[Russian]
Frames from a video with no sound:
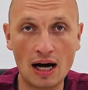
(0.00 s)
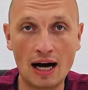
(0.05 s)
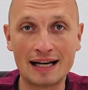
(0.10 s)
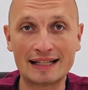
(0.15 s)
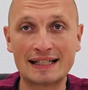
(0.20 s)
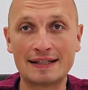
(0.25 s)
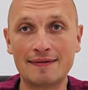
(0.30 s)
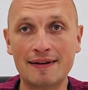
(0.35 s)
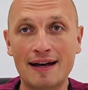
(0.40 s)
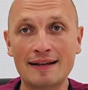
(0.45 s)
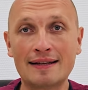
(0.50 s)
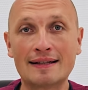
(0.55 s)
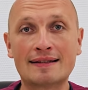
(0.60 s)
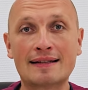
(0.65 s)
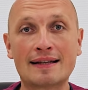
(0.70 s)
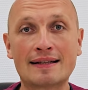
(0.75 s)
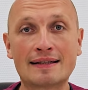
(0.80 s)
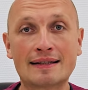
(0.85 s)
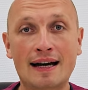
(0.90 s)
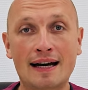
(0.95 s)
о связи
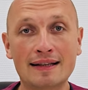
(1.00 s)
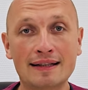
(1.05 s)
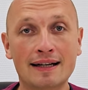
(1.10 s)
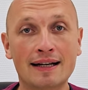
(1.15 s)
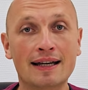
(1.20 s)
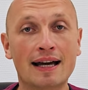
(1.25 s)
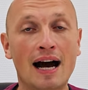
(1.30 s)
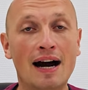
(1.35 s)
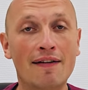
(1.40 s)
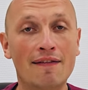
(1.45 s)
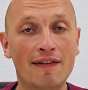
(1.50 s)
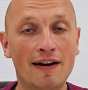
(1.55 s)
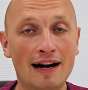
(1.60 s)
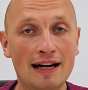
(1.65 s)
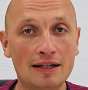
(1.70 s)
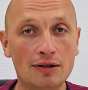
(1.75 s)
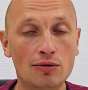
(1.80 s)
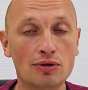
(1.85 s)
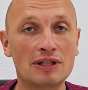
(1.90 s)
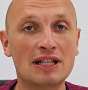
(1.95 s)
с осанкой, о
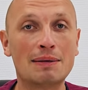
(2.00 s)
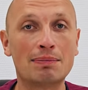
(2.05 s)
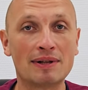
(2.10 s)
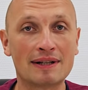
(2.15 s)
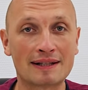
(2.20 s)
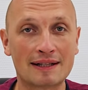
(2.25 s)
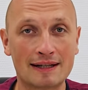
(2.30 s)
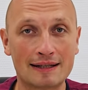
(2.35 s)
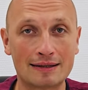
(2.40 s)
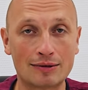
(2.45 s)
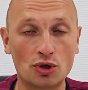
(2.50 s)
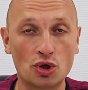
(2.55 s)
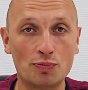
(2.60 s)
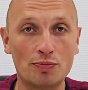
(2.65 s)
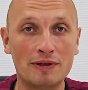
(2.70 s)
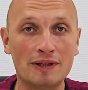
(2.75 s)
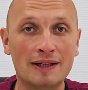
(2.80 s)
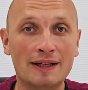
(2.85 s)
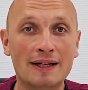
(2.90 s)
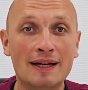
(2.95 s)
вальгусе, о
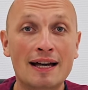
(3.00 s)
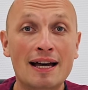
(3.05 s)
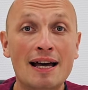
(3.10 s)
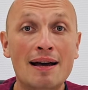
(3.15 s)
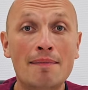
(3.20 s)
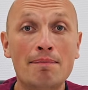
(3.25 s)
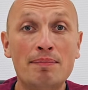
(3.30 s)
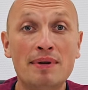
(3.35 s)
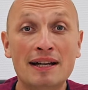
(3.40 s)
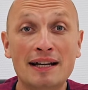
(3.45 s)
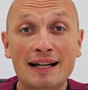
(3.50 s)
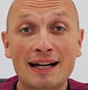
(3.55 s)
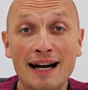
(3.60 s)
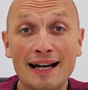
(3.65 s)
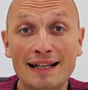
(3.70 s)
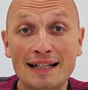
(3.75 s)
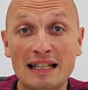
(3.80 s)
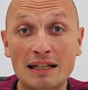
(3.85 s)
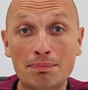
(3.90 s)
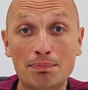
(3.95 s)
плоскостопии,
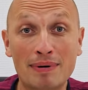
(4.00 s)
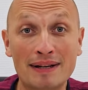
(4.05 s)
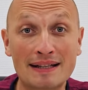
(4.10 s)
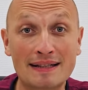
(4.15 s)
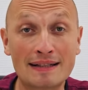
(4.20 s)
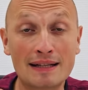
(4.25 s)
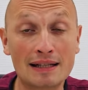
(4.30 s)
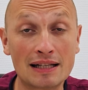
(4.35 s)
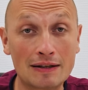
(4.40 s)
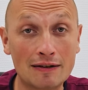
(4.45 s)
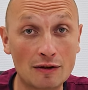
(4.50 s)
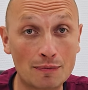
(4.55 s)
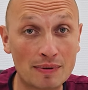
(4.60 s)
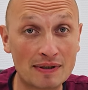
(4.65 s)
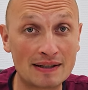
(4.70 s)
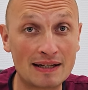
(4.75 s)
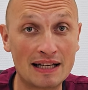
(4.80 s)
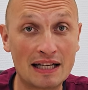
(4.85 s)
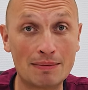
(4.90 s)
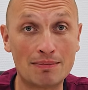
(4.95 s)
переходите по ссылке в
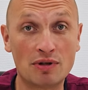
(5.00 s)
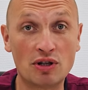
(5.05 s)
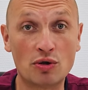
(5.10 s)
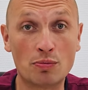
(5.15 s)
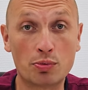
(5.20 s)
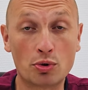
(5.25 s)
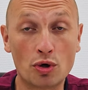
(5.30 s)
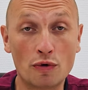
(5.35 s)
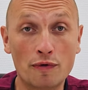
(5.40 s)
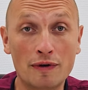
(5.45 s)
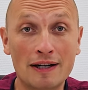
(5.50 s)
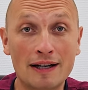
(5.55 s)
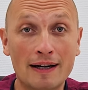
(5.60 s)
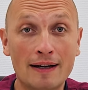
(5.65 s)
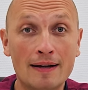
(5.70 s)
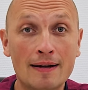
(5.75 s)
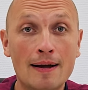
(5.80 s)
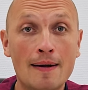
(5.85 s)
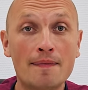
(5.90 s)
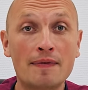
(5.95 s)
описании моего
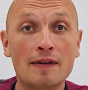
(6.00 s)
профиля.